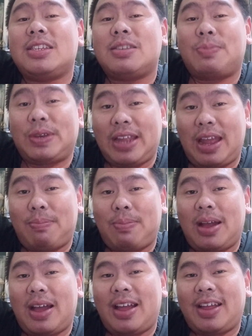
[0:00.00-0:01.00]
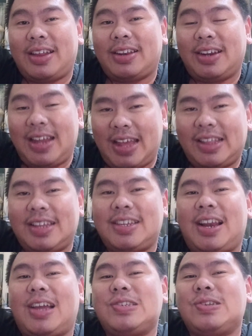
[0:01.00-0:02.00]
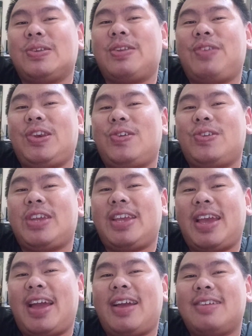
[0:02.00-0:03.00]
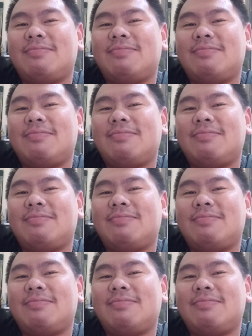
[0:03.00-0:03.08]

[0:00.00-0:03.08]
Seperti apa? Lihat aja langsung di videonya ya.